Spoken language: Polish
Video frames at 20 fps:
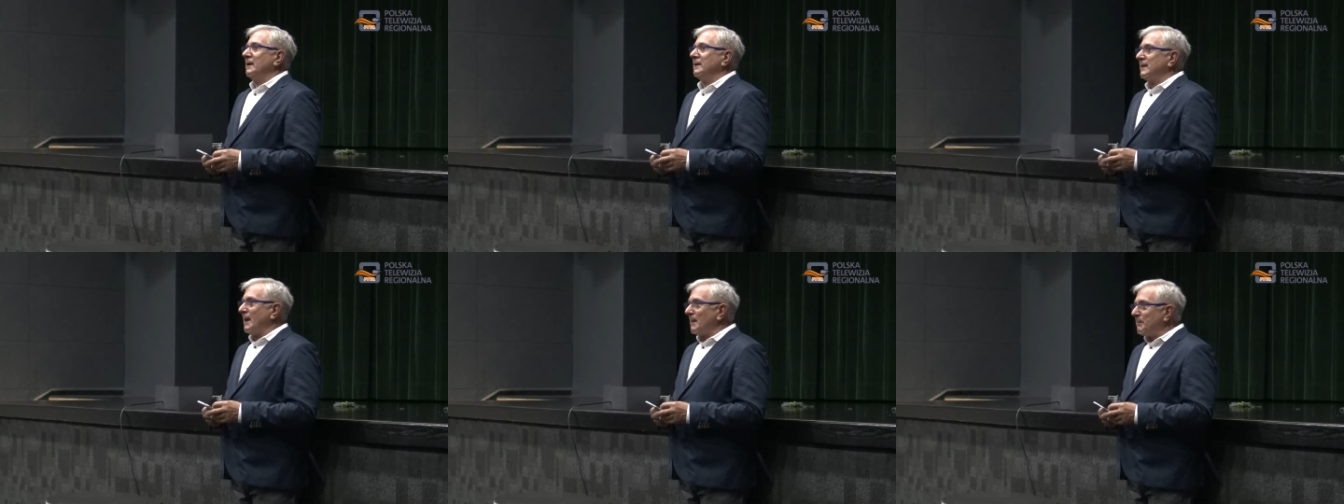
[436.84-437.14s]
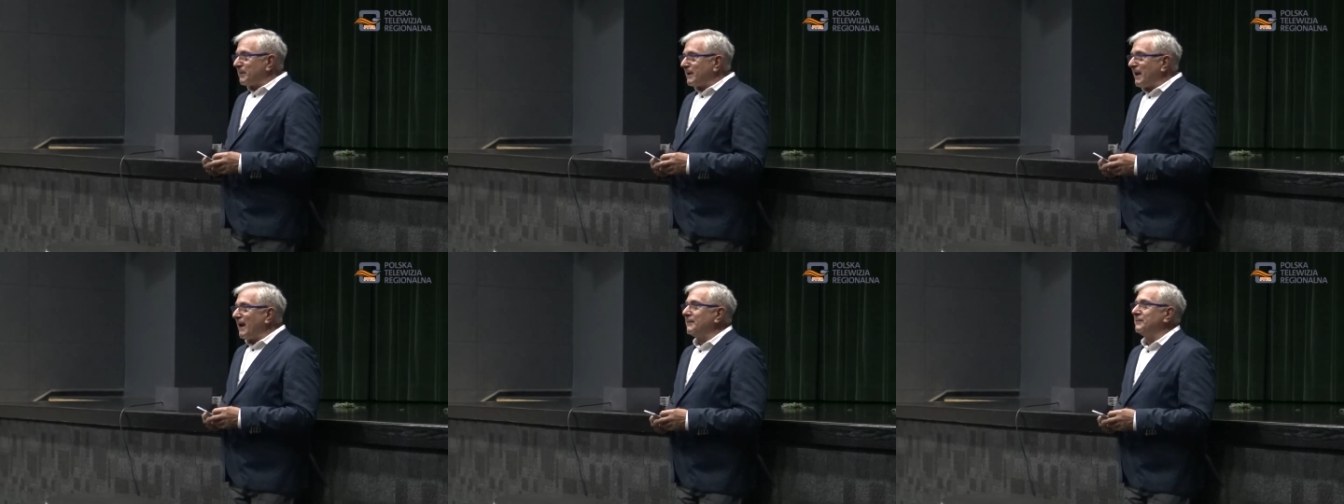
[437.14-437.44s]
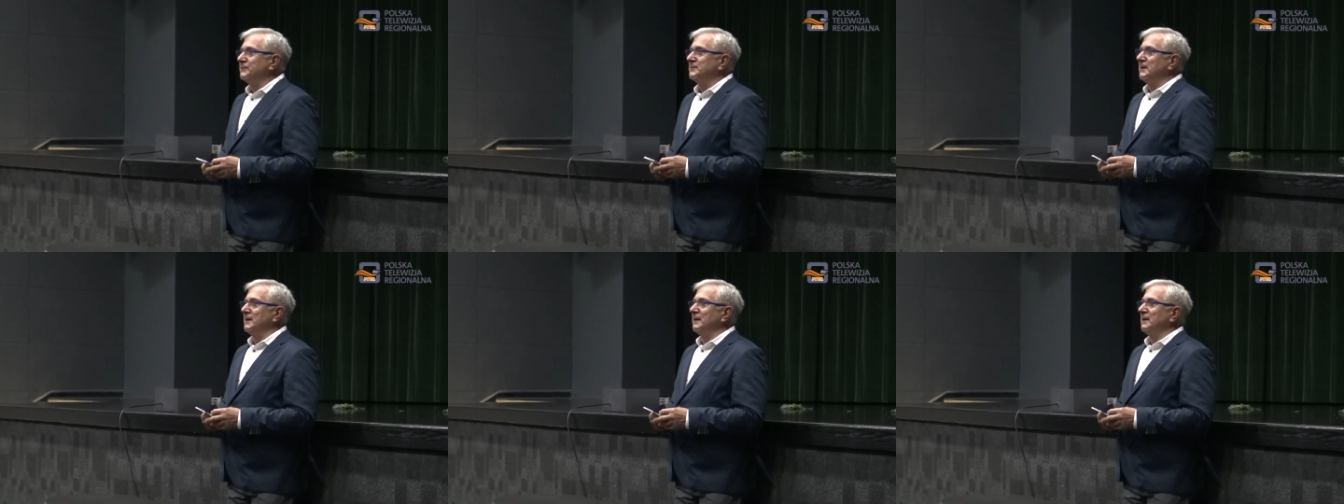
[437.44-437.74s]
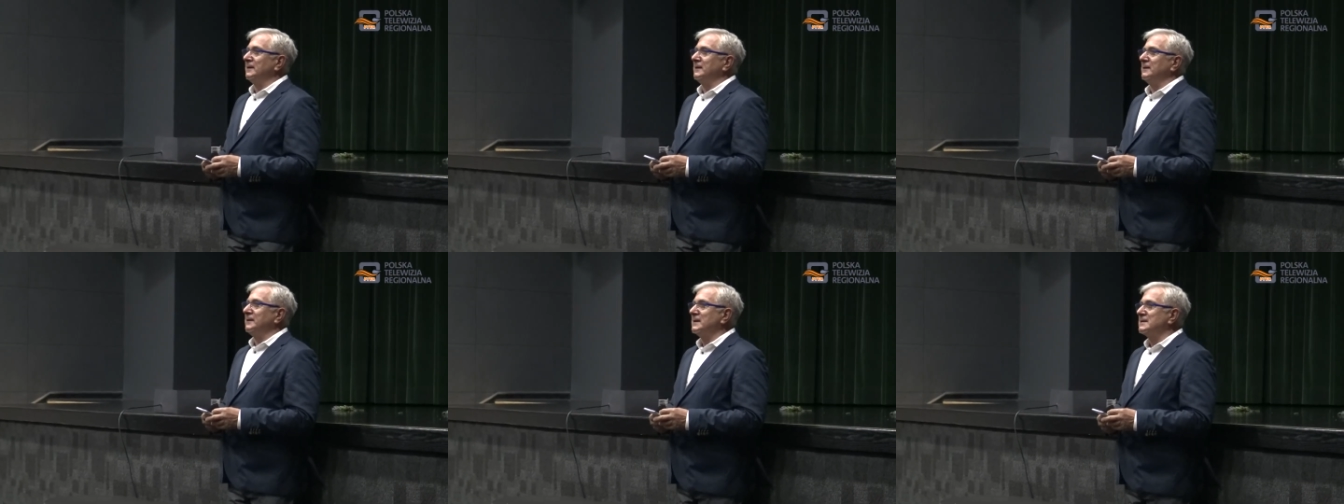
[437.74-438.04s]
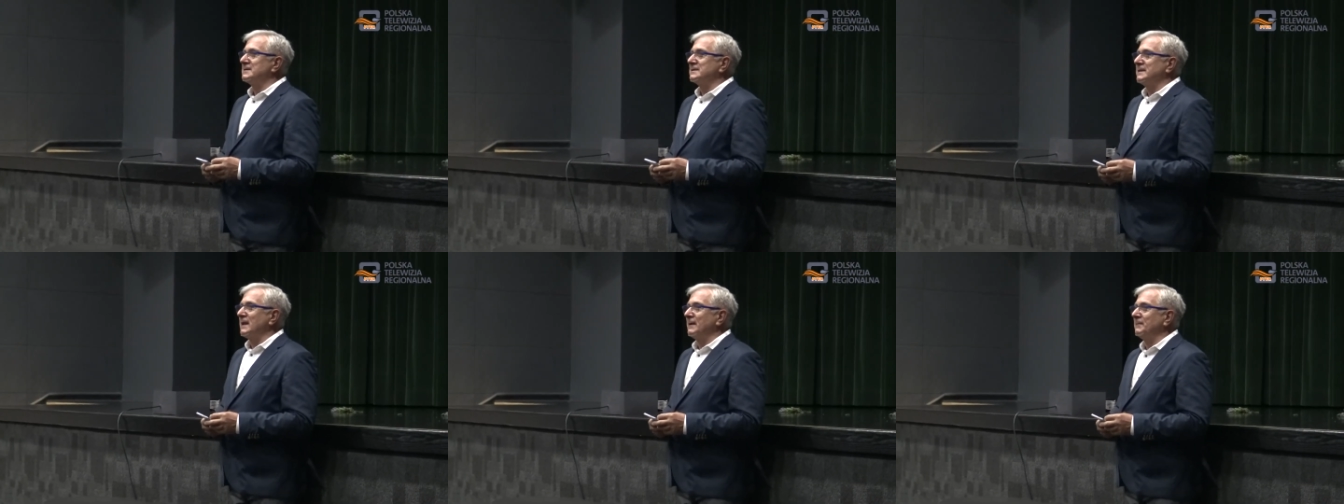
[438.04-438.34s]
Jan Borek, dyrektor
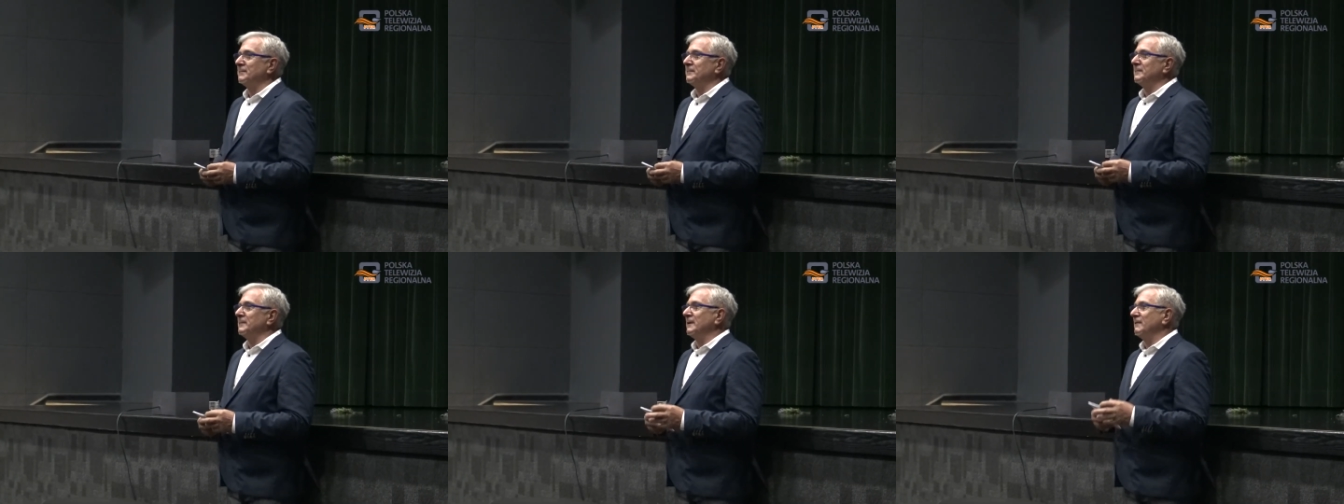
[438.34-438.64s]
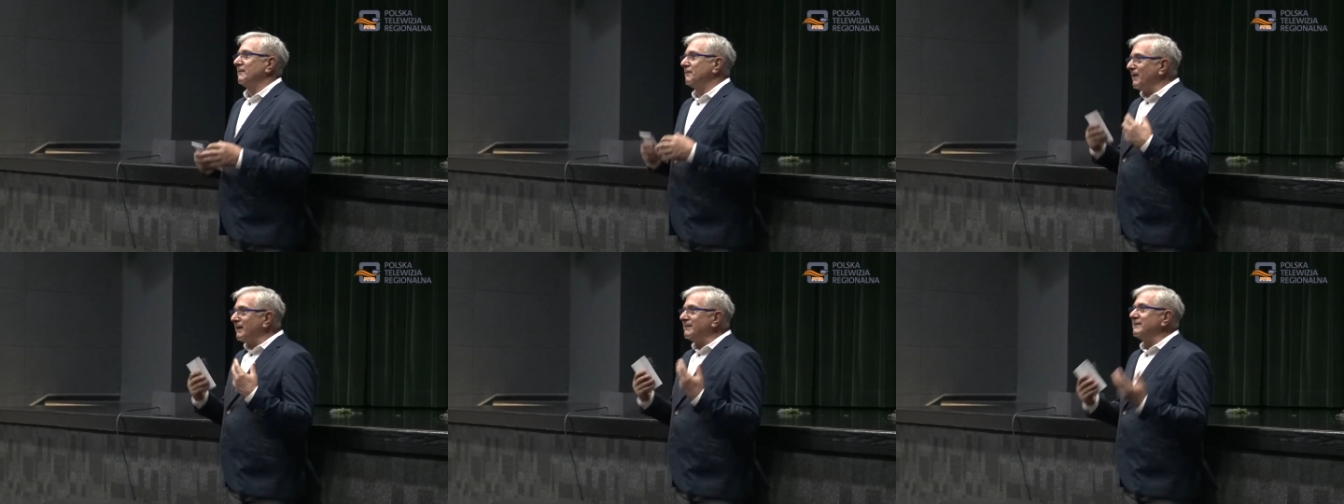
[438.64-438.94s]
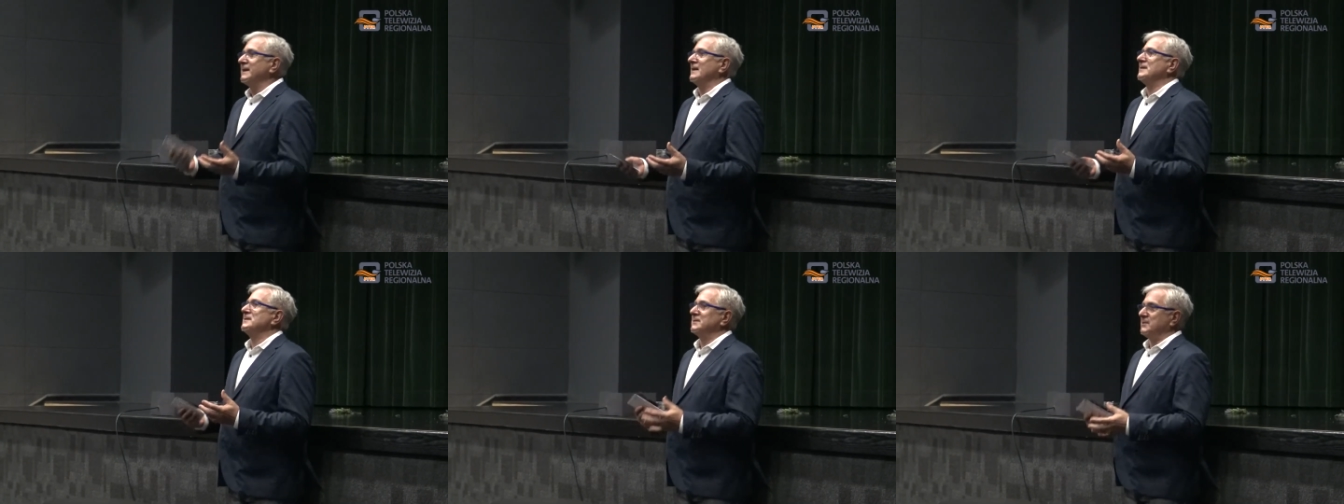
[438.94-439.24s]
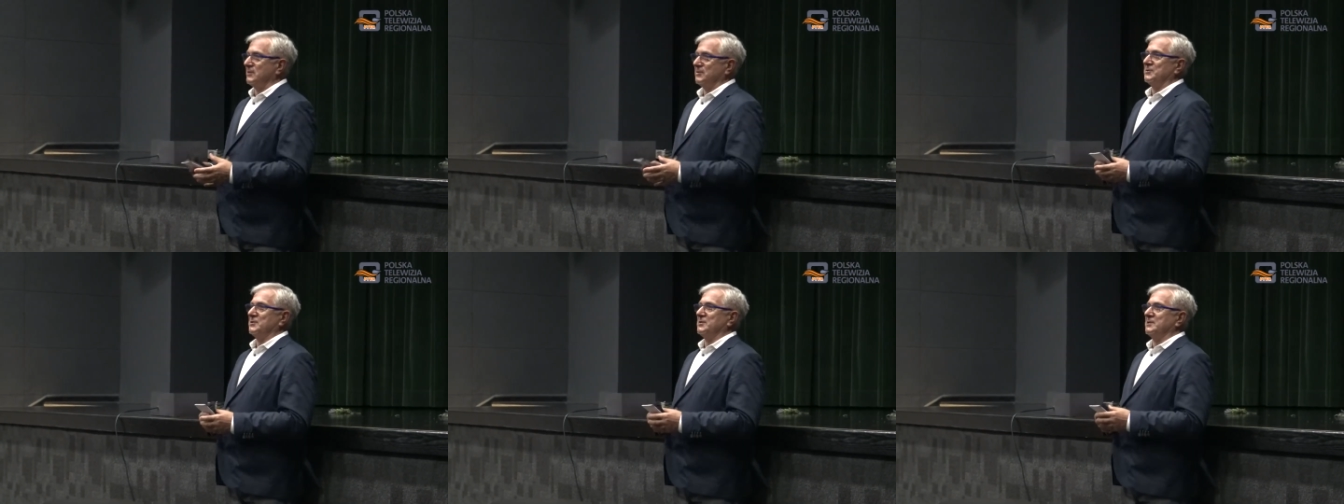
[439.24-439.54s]
Miejskiego Ośrodka Kultury,